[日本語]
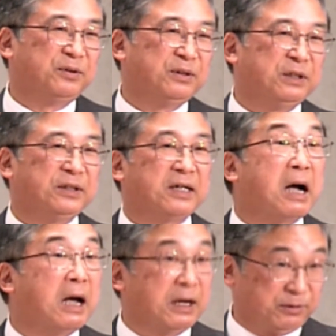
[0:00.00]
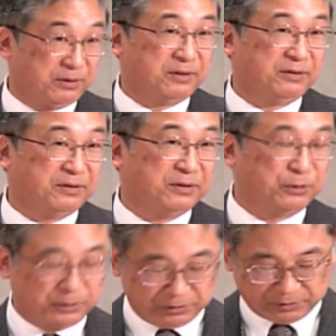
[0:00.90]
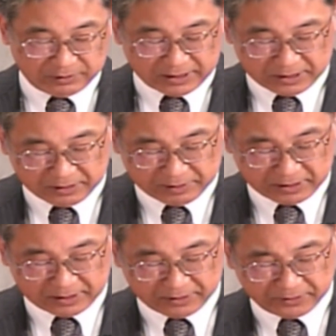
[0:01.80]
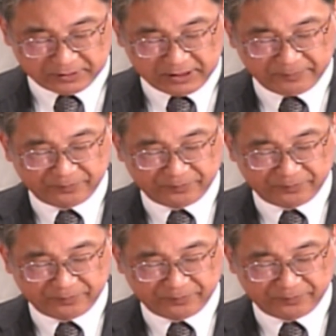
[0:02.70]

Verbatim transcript: 生きて帰るというふうなわけなんですね。